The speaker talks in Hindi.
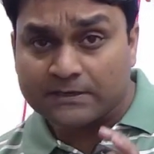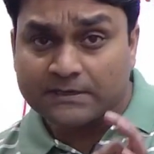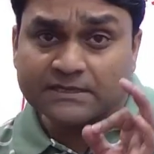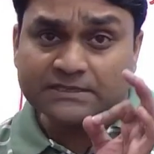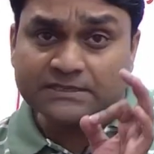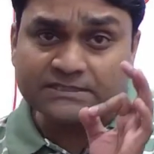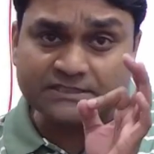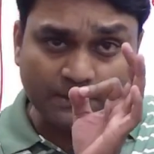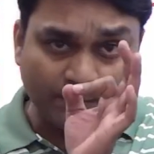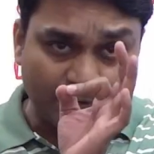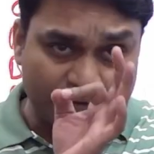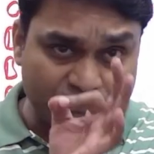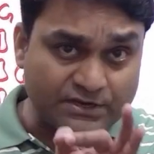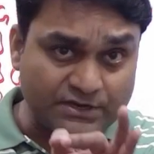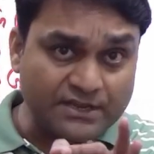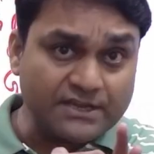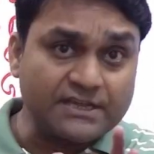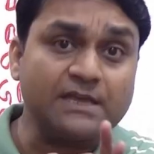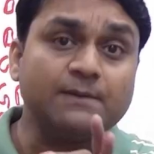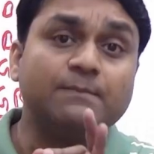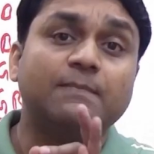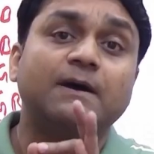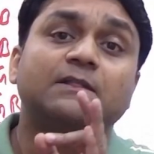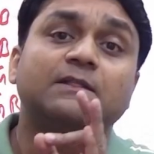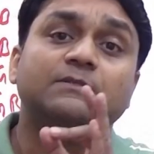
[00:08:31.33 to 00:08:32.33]
समझने की
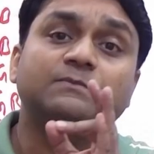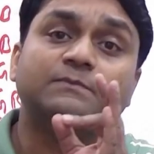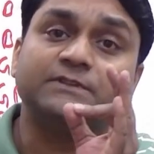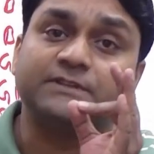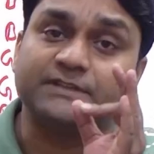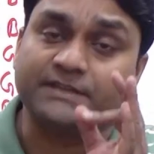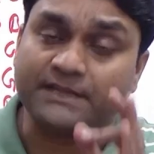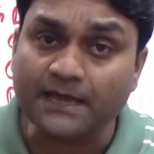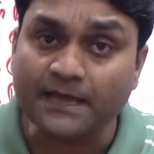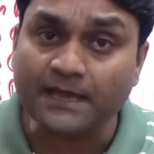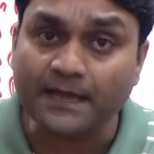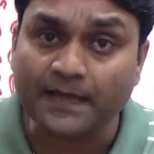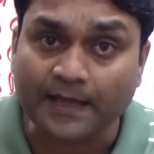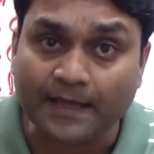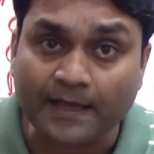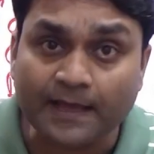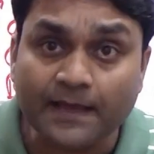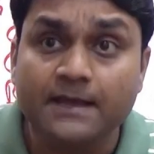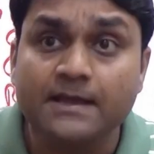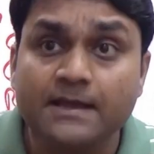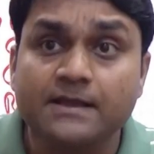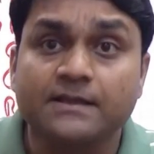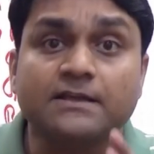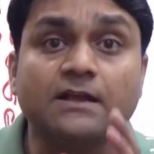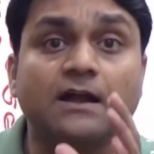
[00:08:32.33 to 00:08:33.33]
बात यह है
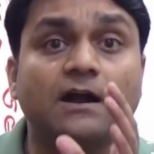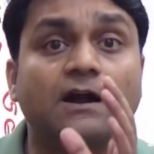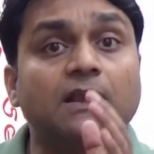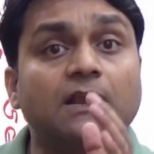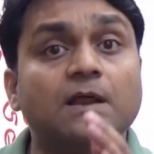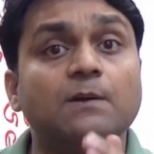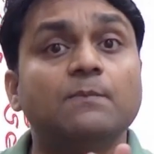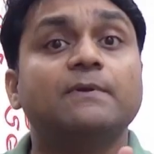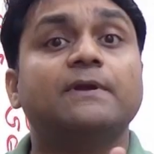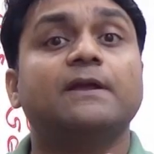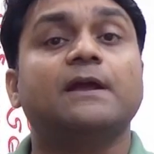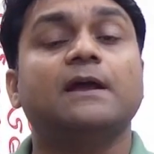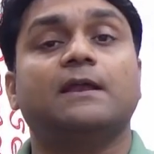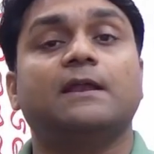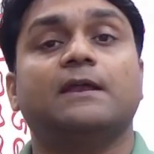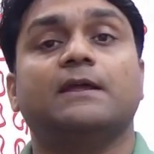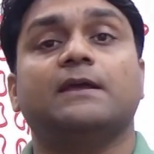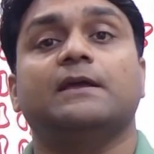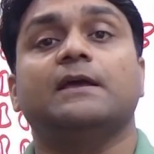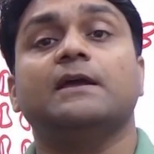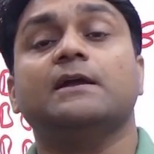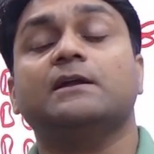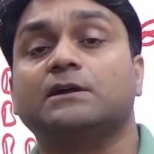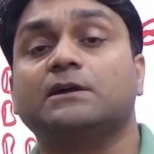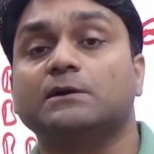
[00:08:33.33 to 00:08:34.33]
कि अगर हम कह रहे
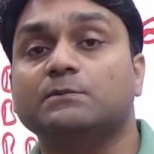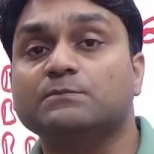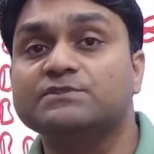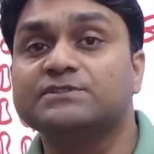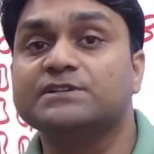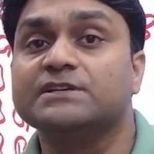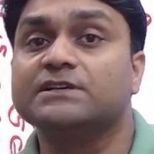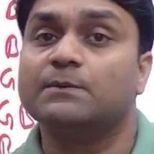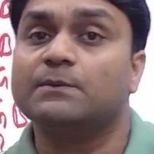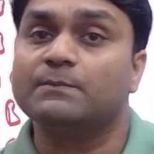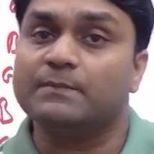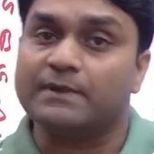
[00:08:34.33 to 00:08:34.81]
हैं कम से कम